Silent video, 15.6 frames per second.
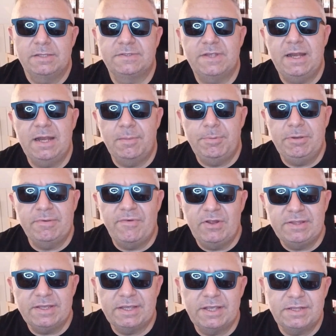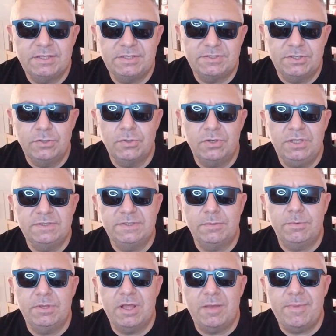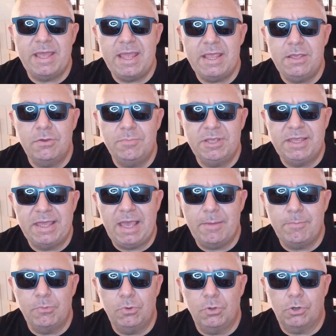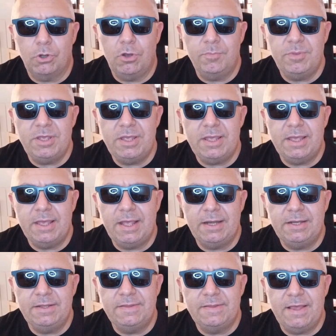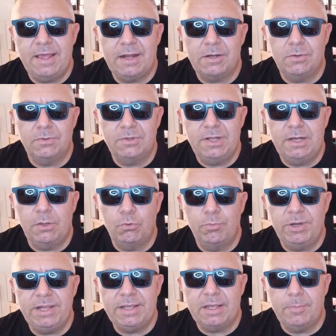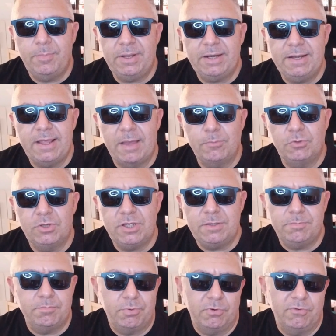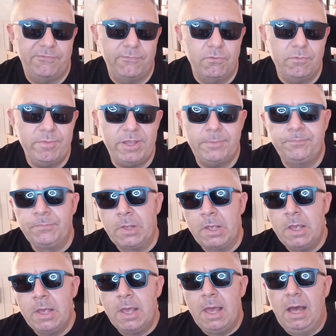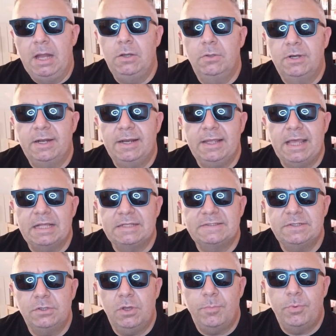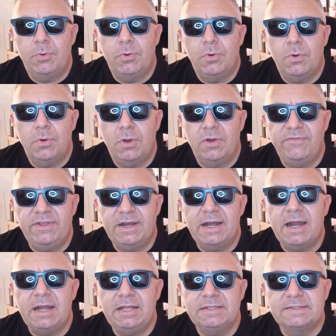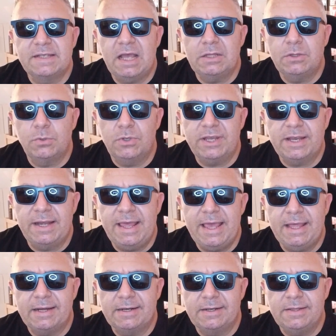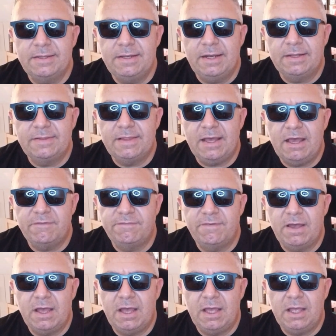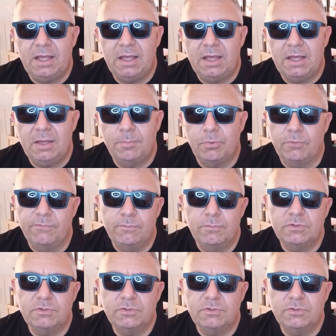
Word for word: Se è la prima volta che ti sintonizzi qui da me, io mi chiamo Roby e all'interno della rubrica parliamo di profumi. Allora ragazzi, dopo aver analizzato Eclair di Lattafa, eh, profumo